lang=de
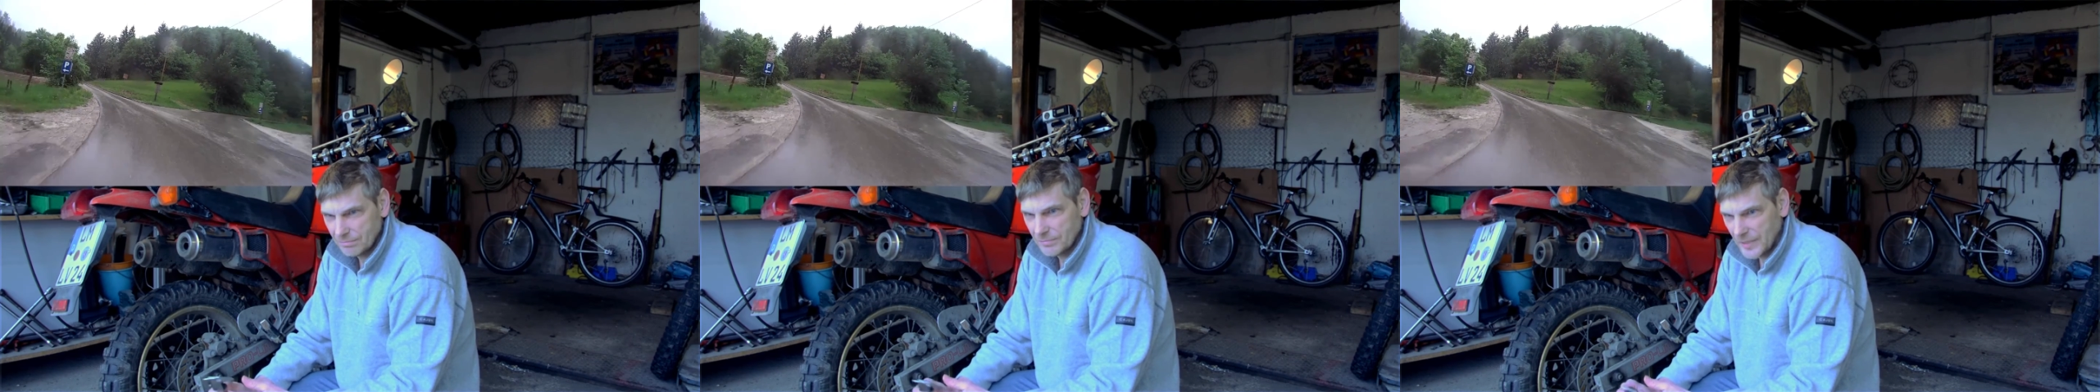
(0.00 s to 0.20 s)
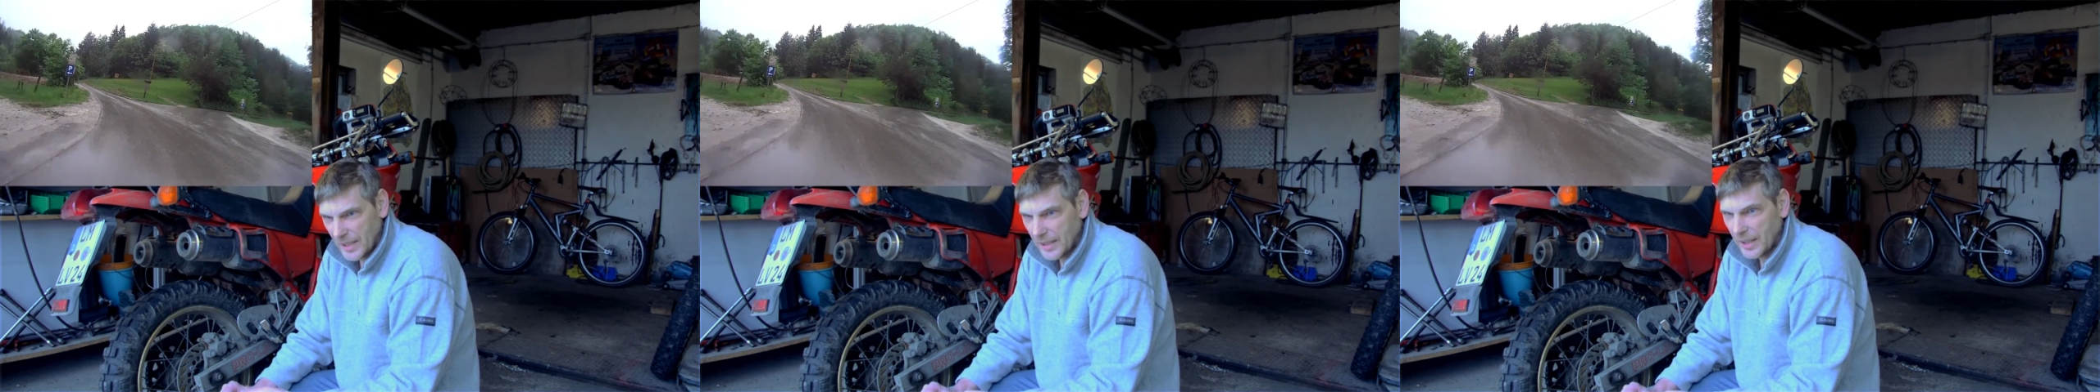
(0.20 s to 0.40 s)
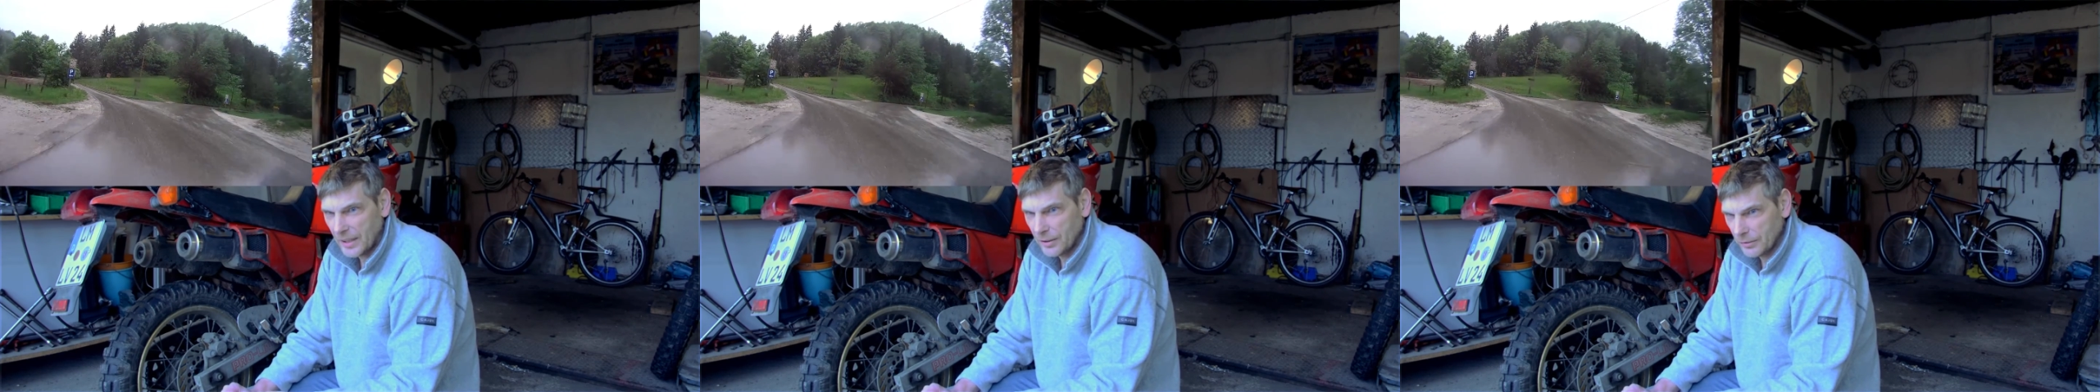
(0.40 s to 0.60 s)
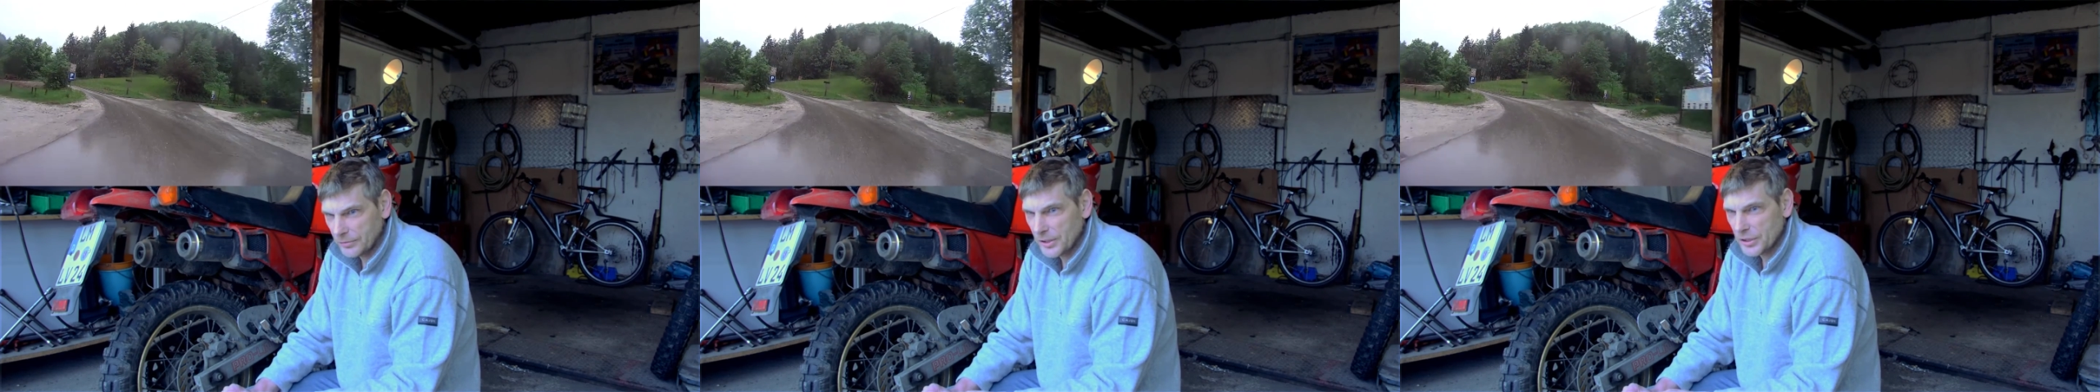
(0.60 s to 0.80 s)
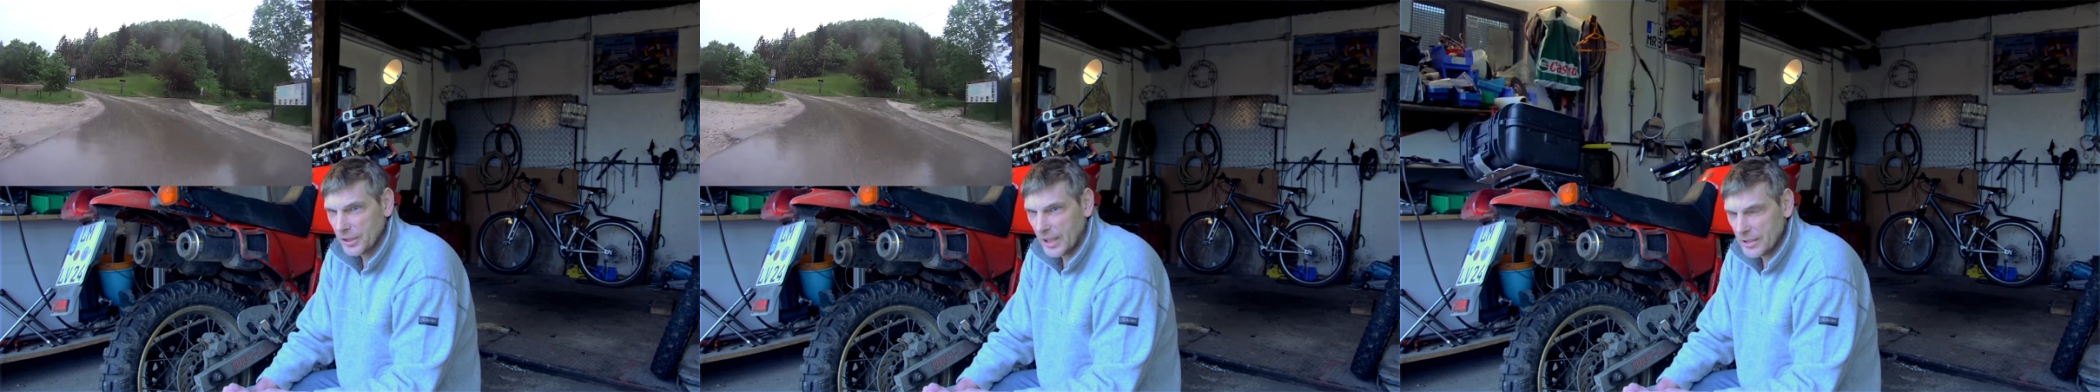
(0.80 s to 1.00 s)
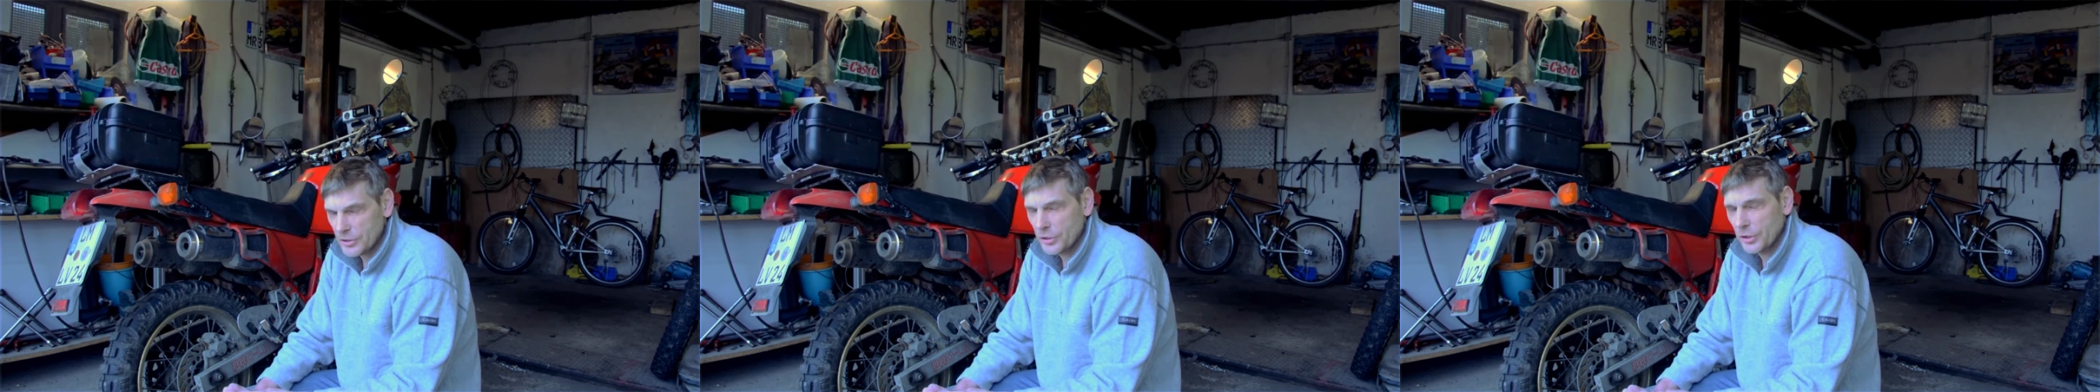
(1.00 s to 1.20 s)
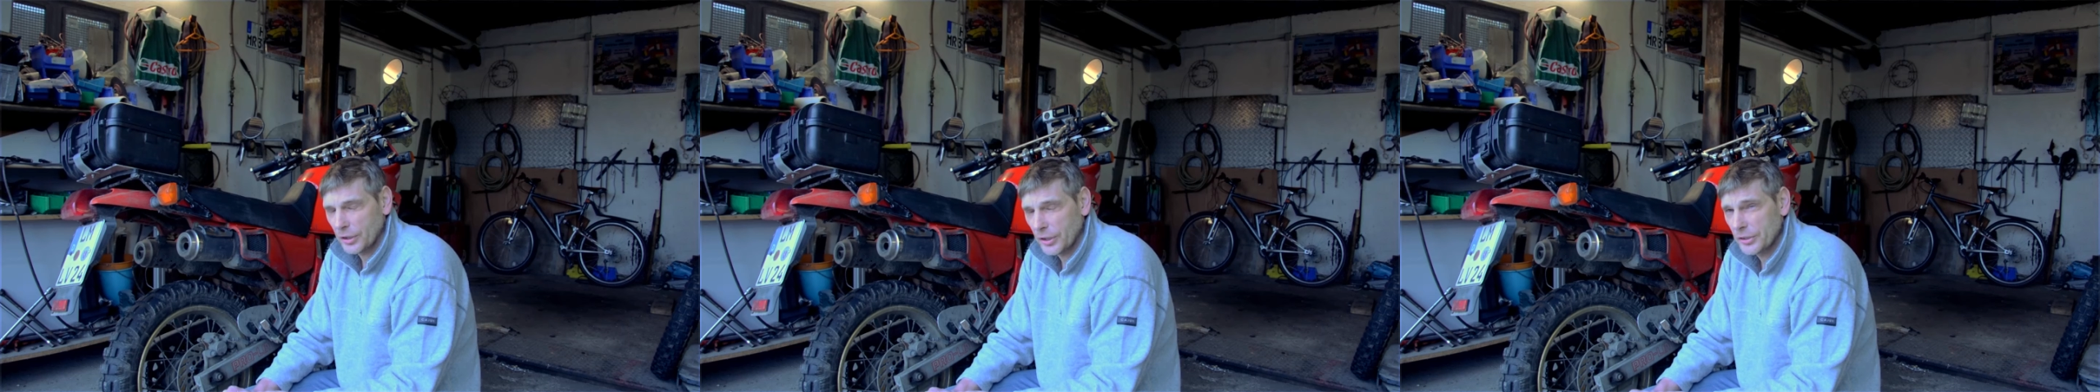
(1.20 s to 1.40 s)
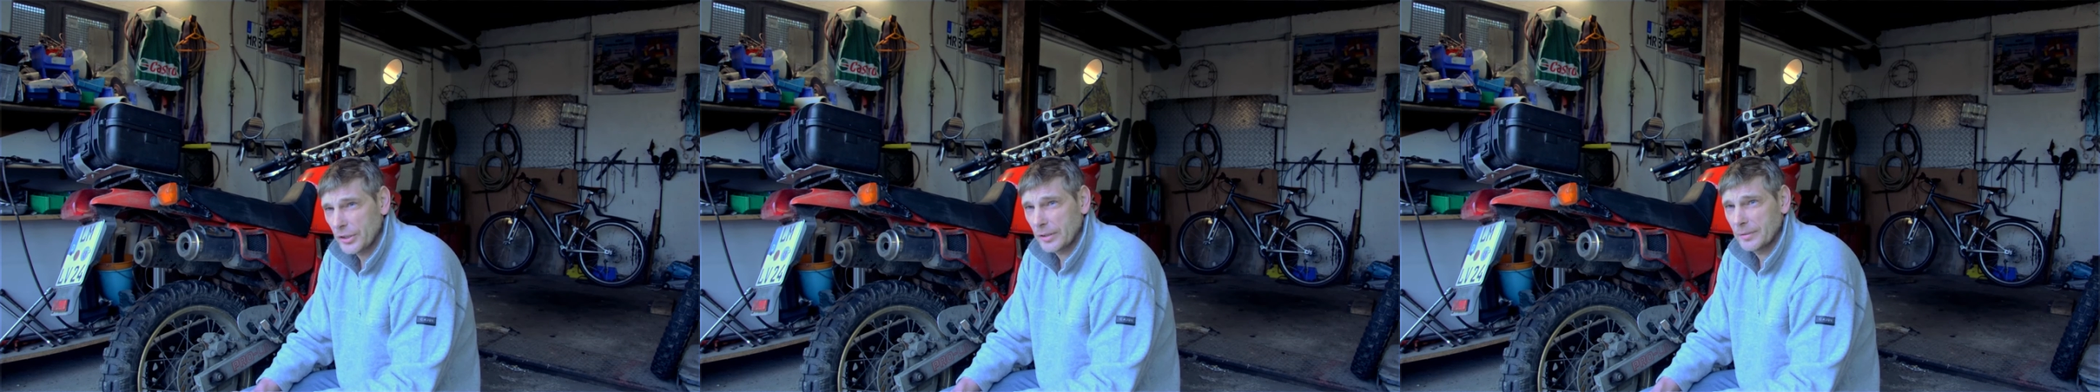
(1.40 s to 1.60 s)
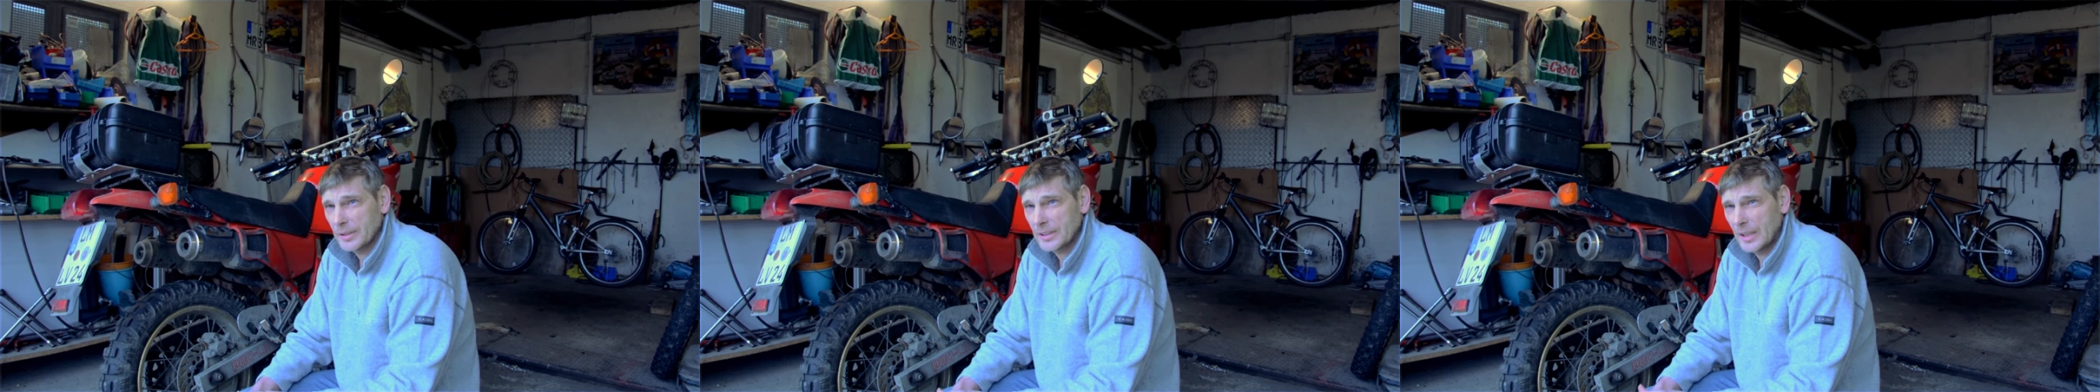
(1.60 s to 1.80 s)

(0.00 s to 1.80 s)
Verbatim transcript: der kann auf der Straße schon richtig was,